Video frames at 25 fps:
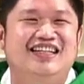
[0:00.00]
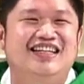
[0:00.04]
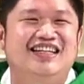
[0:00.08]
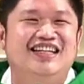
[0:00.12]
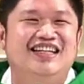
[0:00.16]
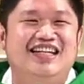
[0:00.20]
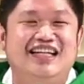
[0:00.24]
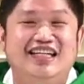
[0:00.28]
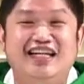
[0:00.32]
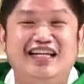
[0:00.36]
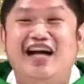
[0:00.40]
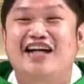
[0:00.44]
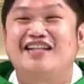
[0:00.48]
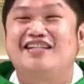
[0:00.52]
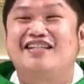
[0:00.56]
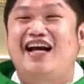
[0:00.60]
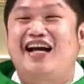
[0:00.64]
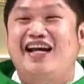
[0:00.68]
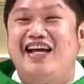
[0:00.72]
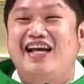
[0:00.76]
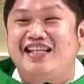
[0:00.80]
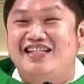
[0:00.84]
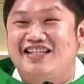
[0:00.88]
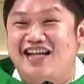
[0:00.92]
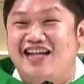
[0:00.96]
Yang
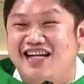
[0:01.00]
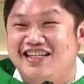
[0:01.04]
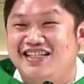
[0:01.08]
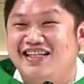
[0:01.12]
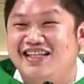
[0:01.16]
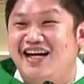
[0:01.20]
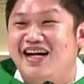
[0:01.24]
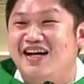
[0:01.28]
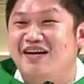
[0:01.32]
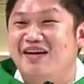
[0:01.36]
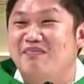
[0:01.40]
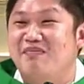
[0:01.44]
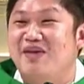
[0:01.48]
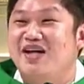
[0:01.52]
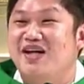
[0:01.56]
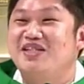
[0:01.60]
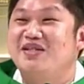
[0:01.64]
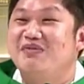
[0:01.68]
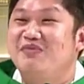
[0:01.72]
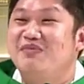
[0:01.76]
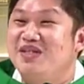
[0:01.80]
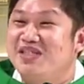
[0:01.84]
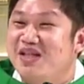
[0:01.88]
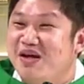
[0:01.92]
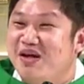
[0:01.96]
sakit saja
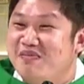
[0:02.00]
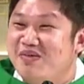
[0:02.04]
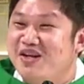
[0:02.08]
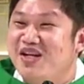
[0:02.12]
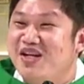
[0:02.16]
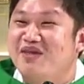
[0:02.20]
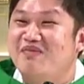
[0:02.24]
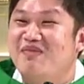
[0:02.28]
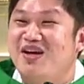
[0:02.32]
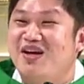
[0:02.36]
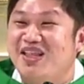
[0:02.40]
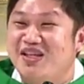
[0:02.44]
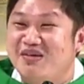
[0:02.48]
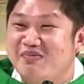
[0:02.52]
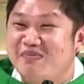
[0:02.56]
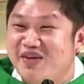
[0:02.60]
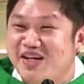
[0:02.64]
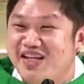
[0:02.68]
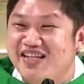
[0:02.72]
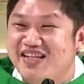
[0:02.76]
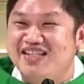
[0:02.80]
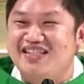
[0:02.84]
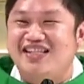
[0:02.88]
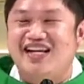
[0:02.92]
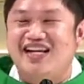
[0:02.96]
masih bisa menikmati mie
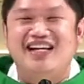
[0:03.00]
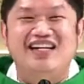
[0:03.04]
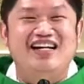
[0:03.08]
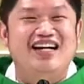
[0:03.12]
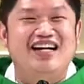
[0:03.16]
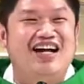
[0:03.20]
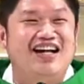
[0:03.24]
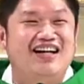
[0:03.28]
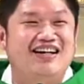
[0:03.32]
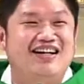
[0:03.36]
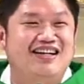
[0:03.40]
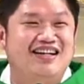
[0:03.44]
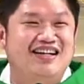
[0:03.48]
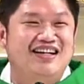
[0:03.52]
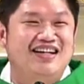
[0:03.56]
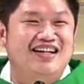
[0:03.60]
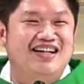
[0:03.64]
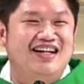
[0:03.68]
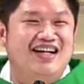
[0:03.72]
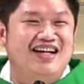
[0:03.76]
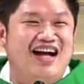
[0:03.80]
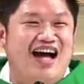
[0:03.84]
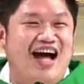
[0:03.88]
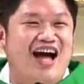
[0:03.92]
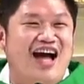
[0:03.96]
instan dengan
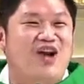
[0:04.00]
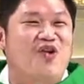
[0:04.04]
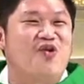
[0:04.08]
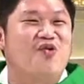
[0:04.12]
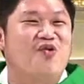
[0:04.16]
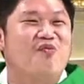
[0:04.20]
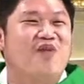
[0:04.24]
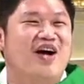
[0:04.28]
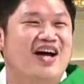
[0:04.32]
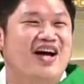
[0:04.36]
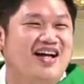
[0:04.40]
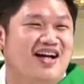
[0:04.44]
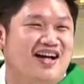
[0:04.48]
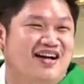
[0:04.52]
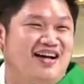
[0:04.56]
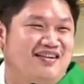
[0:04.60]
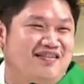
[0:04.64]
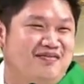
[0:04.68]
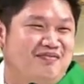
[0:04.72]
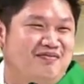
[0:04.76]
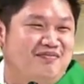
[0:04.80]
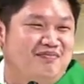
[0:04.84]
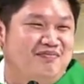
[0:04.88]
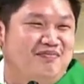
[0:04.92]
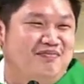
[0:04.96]
aroma yang
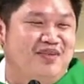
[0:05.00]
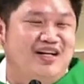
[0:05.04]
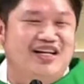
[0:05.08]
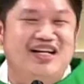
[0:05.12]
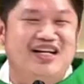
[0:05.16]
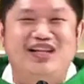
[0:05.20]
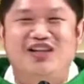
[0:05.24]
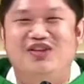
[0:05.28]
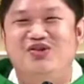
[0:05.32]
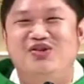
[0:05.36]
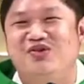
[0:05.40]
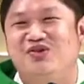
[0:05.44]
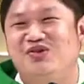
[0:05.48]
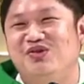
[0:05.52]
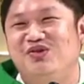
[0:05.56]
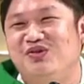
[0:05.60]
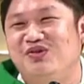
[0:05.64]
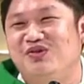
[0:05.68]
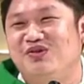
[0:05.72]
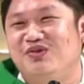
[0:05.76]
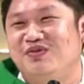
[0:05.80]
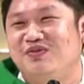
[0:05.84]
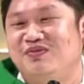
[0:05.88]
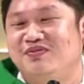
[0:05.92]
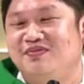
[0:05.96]

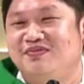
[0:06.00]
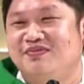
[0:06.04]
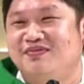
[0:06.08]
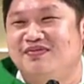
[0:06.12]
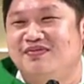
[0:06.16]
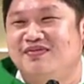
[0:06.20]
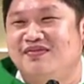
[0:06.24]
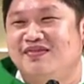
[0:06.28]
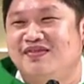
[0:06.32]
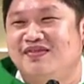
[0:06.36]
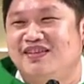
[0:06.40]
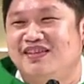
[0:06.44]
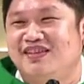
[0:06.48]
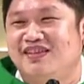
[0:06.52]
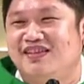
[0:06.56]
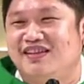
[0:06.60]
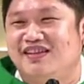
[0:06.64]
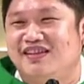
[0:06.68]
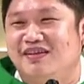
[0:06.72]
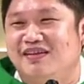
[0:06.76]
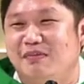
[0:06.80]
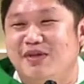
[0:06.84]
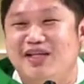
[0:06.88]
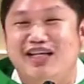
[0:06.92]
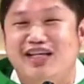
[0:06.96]
begitu
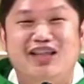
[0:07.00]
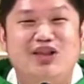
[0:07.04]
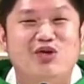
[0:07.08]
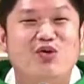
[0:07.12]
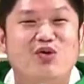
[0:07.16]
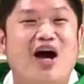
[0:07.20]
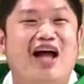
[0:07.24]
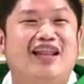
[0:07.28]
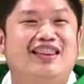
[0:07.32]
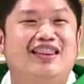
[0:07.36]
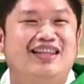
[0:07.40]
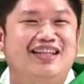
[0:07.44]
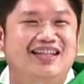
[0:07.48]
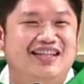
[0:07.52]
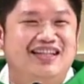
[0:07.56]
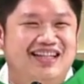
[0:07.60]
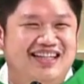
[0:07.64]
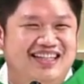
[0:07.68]
menyentuh hati.